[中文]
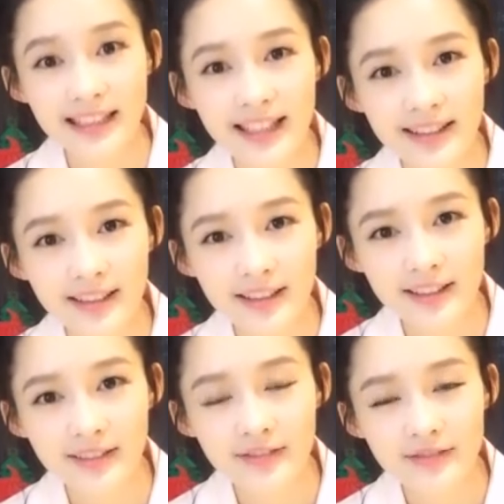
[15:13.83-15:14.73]
第一
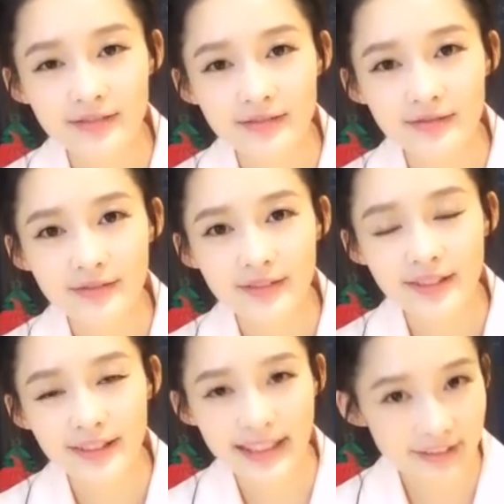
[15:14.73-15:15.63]
天的
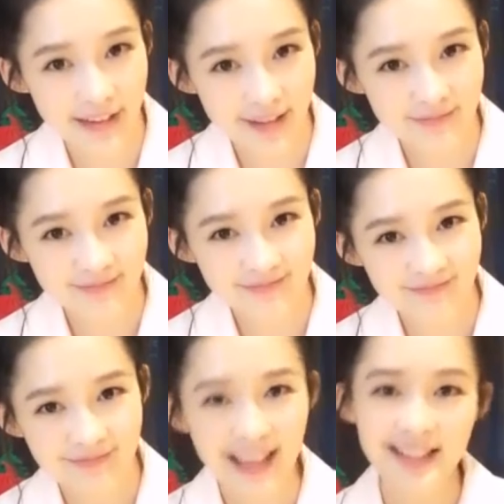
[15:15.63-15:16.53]
夜晚，
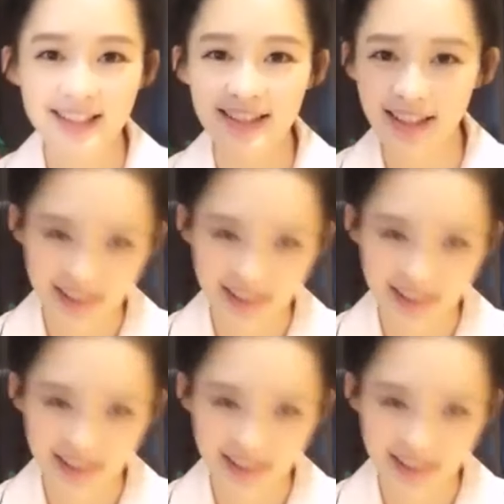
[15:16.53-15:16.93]
还